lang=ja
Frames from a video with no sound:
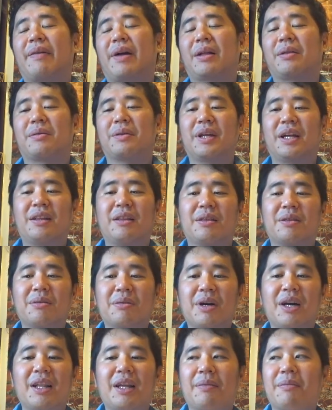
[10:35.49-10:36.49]
あの
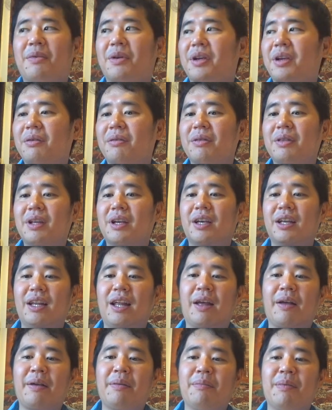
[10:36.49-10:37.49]
ネットがね、もう基本的に
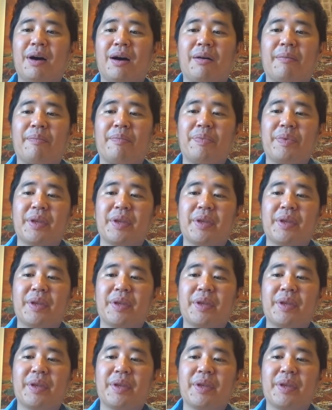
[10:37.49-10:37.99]
ね、今